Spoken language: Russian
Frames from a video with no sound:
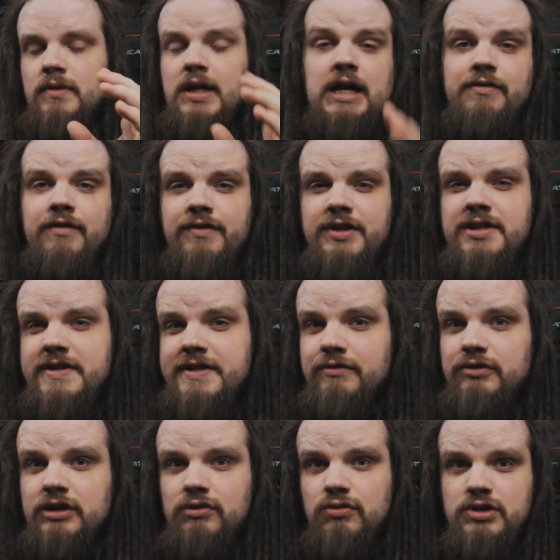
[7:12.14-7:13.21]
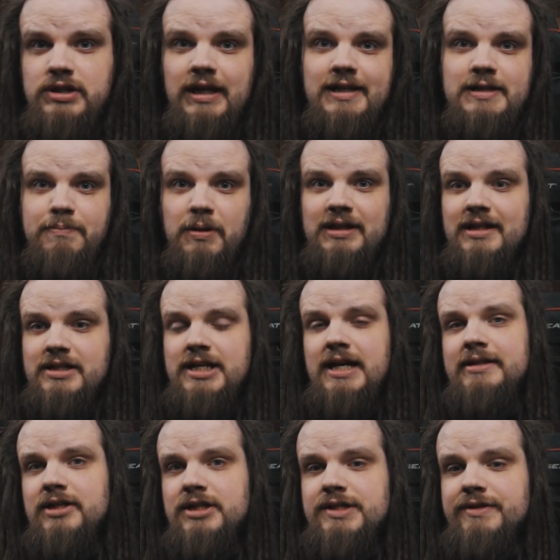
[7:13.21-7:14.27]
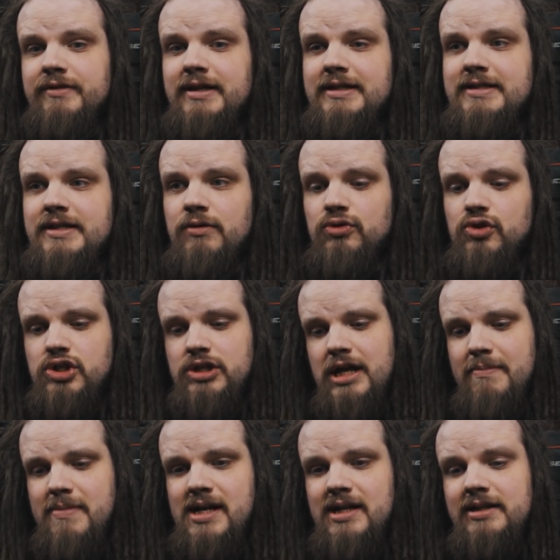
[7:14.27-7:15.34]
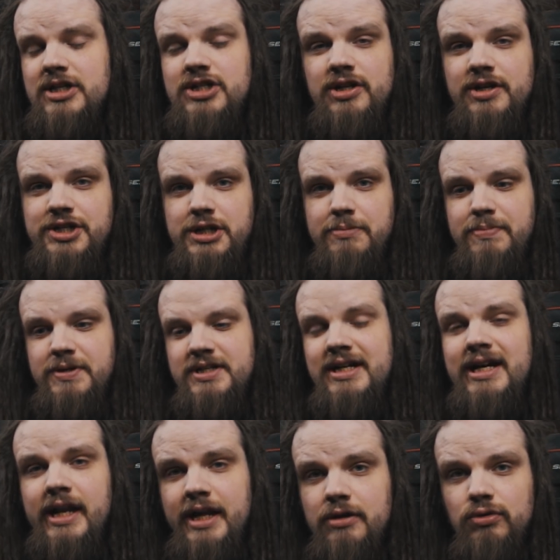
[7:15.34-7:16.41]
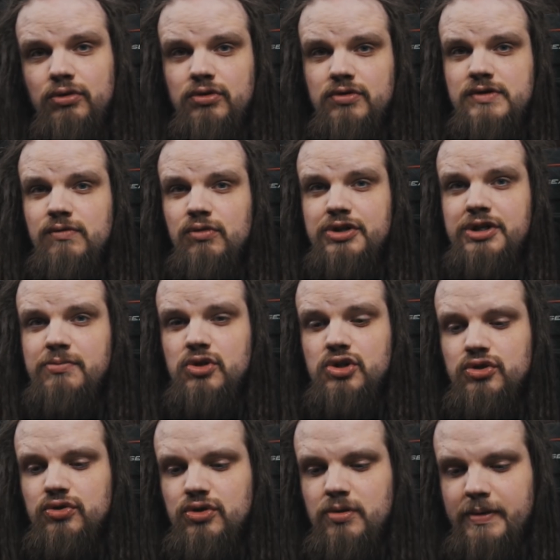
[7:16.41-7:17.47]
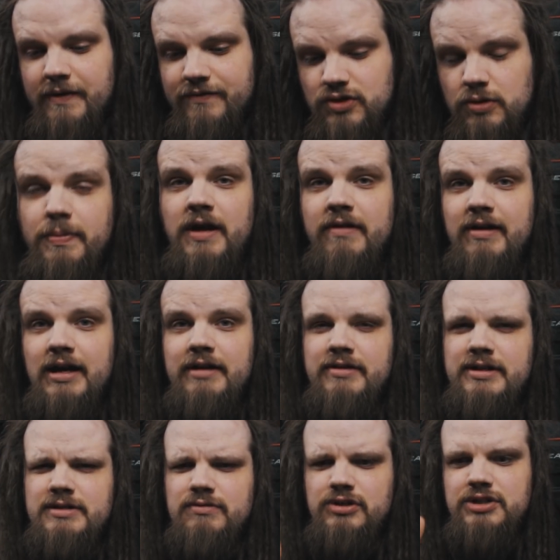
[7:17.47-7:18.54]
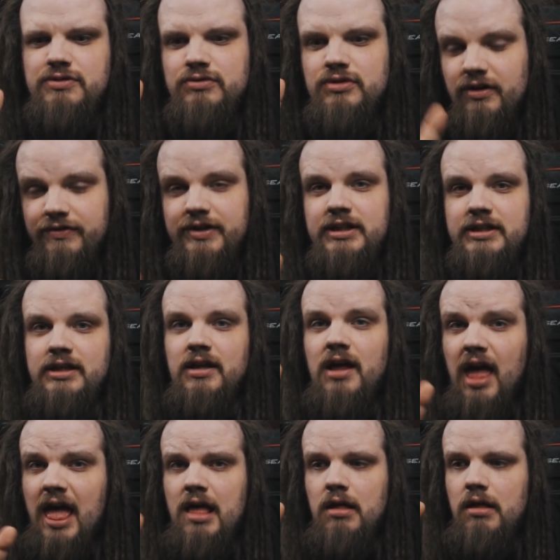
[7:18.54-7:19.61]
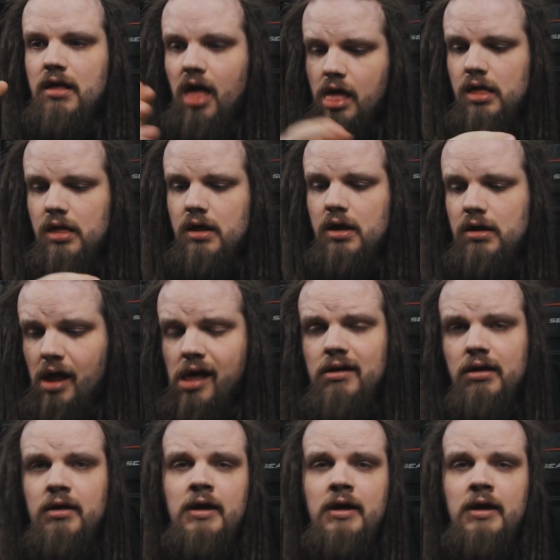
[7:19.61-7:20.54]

Как вы видите, вот эта усталость продолжает развиваться, и он уже нормально даже расщепить, крикнуть звук не может, у него прям все проваливается. Вот эти вот рывки такие... «А, а, а».